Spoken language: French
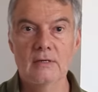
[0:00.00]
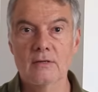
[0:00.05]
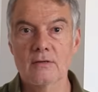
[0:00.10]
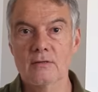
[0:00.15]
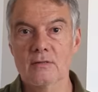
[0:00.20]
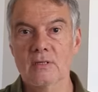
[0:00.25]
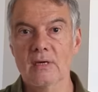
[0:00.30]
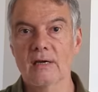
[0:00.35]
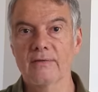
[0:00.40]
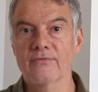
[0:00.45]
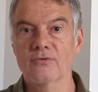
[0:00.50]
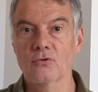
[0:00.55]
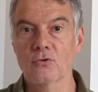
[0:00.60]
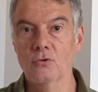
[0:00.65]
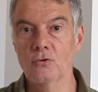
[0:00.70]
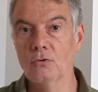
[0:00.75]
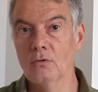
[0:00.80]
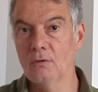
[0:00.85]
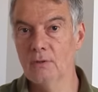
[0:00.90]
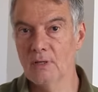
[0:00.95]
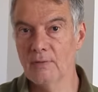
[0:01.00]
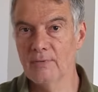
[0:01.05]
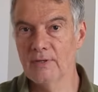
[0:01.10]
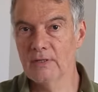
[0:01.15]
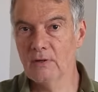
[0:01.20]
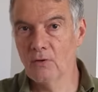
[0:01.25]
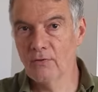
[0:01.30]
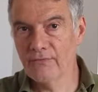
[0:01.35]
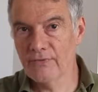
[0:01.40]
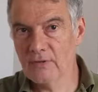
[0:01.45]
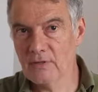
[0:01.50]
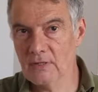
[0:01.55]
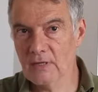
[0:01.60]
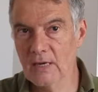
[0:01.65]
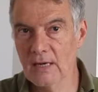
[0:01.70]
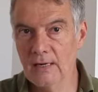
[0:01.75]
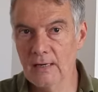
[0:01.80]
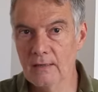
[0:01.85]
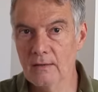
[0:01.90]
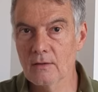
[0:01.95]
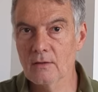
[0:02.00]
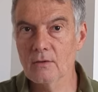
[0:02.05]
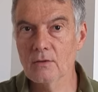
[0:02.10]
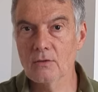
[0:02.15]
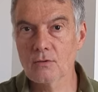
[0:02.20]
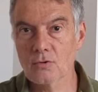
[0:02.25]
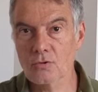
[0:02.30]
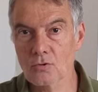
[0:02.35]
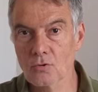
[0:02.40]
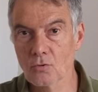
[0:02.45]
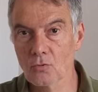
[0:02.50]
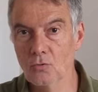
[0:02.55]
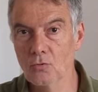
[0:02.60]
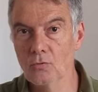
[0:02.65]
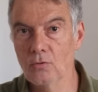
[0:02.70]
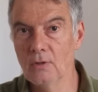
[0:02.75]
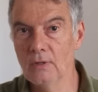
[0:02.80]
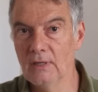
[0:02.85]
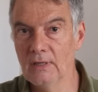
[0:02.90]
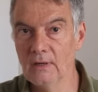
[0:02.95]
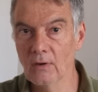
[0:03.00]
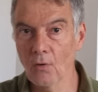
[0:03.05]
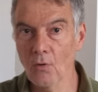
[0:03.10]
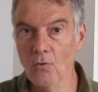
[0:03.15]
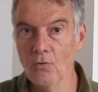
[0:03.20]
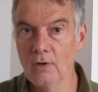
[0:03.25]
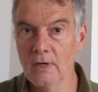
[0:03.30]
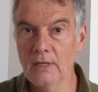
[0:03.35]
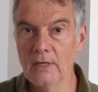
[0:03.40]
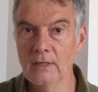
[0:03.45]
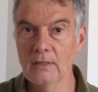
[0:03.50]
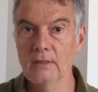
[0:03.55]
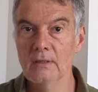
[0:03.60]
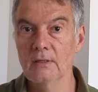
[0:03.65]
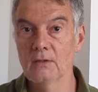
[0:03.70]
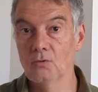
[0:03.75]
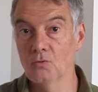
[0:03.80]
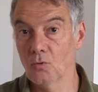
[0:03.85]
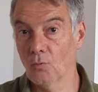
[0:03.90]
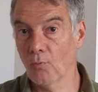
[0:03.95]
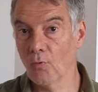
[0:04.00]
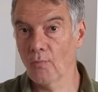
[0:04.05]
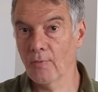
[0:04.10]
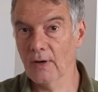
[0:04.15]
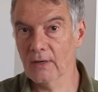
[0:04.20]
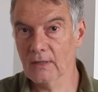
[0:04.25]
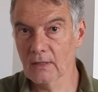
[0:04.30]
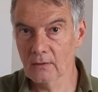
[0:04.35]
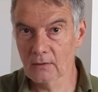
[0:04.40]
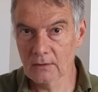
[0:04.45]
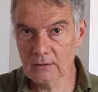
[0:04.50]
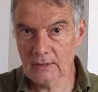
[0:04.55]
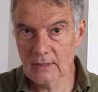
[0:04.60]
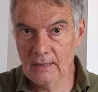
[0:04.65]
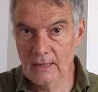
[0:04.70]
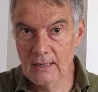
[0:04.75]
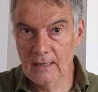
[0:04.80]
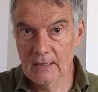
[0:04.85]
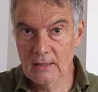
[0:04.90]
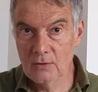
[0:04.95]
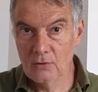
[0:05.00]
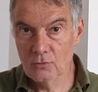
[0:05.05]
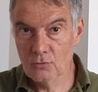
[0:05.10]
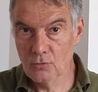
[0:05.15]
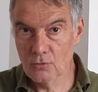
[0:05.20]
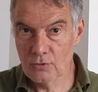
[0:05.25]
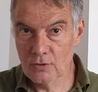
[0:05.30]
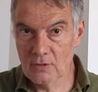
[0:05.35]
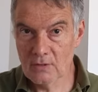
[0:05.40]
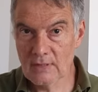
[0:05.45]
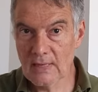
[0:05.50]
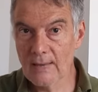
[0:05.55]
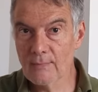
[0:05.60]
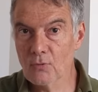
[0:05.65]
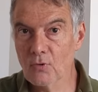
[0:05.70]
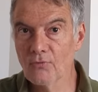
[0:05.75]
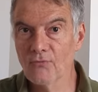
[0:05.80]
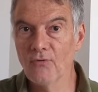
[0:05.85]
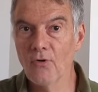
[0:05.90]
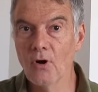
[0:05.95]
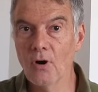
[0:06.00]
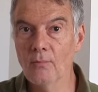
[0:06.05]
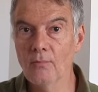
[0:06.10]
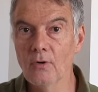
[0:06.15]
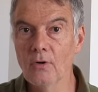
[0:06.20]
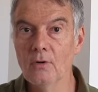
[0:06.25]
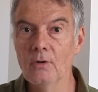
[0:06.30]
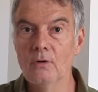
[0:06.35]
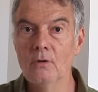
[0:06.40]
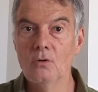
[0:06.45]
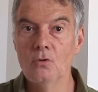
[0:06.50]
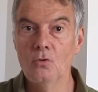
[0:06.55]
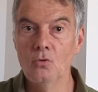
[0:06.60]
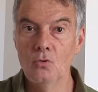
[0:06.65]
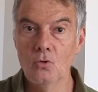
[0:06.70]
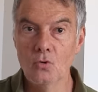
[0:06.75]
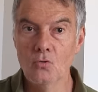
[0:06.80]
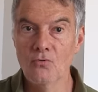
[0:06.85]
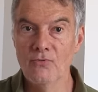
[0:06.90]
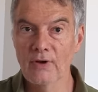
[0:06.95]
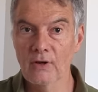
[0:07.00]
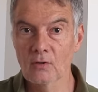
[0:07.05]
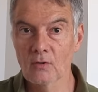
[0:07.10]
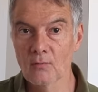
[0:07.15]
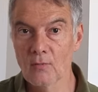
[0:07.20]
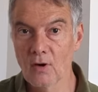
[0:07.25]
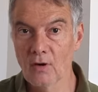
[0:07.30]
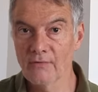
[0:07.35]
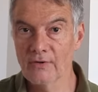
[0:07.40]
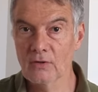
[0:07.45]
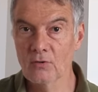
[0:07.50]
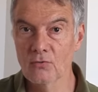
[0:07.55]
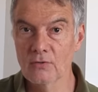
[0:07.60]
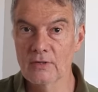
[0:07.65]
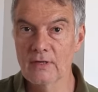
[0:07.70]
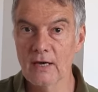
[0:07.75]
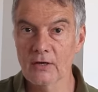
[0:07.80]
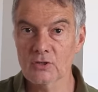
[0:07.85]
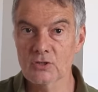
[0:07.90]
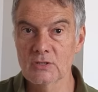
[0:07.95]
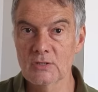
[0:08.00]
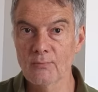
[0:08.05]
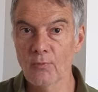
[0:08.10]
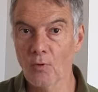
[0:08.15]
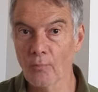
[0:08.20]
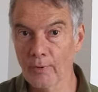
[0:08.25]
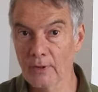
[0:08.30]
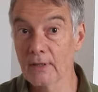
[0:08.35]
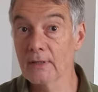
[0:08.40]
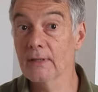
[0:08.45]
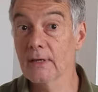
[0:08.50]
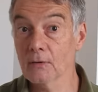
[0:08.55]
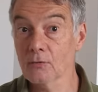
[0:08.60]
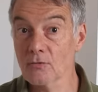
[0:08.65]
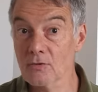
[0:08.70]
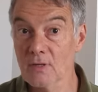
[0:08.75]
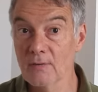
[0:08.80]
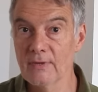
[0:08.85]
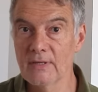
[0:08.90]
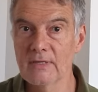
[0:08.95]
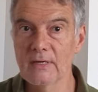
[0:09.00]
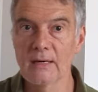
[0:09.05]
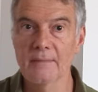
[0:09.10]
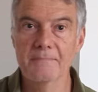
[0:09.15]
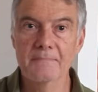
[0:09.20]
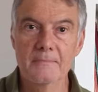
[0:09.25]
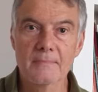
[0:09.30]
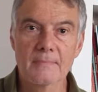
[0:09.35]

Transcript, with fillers: savent que les médias officiels sont les relais de propagande du système que forme le gouvernement avec l'oligarchie propriétaire de ces médias.